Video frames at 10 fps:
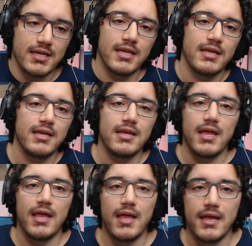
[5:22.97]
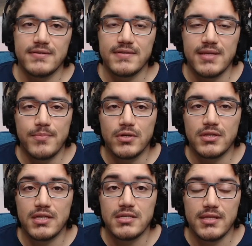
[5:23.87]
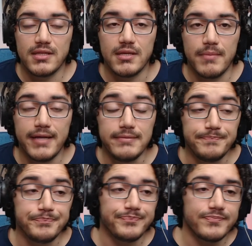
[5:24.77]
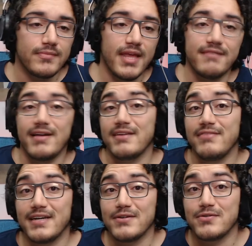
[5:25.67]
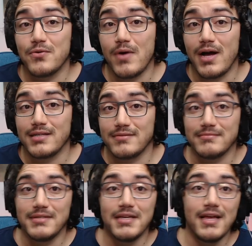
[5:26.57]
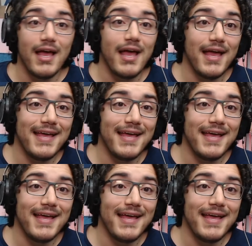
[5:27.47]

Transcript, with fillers: Que é, às vezes é importante ter também. É, vai que fica no seu quarto. É.